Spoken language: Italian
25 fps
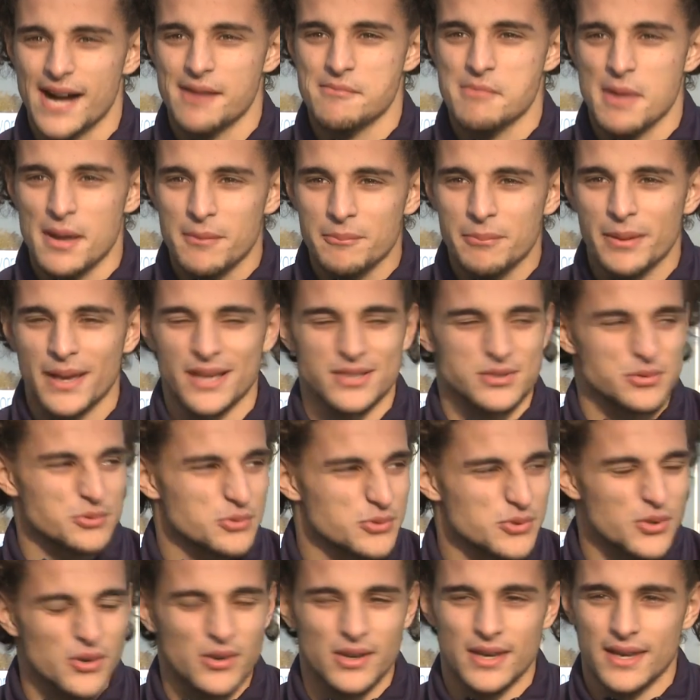Abbiamo perso
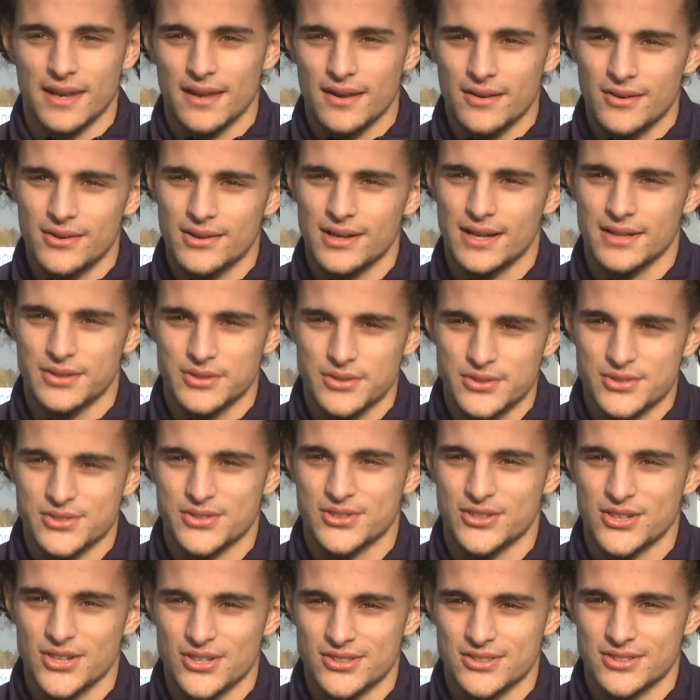un torneo l'anno
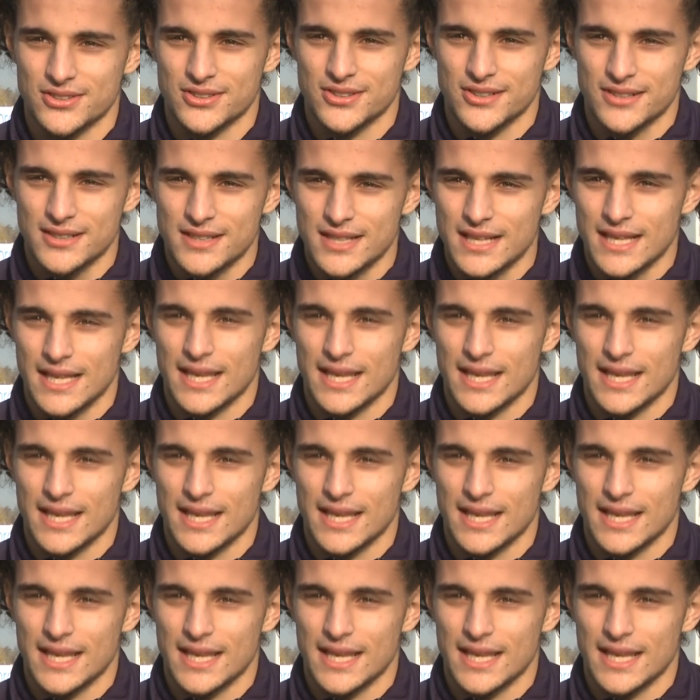scorso